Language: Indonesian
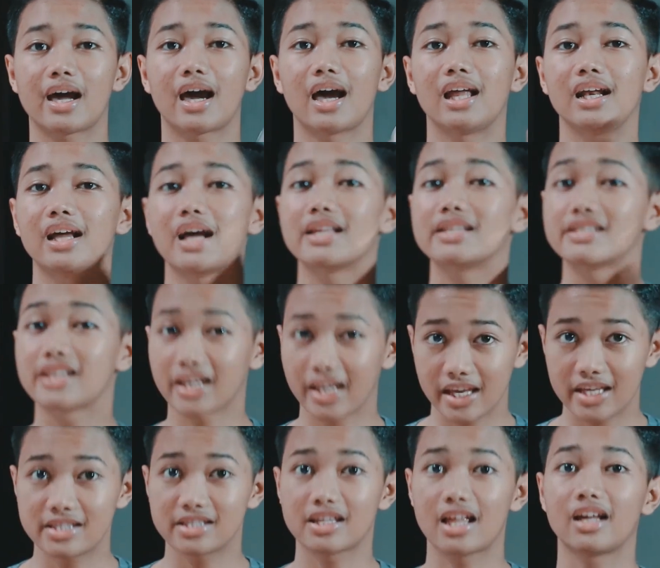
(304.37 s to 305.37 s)
cek
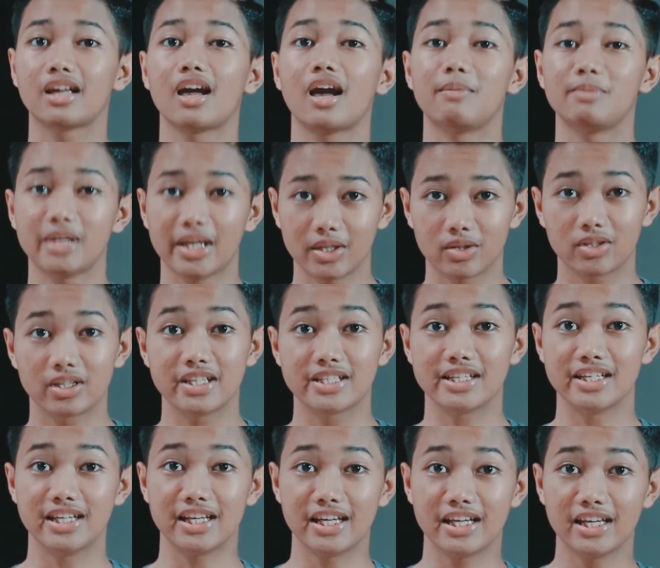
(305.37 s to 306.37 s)
Instagramnya itu di sini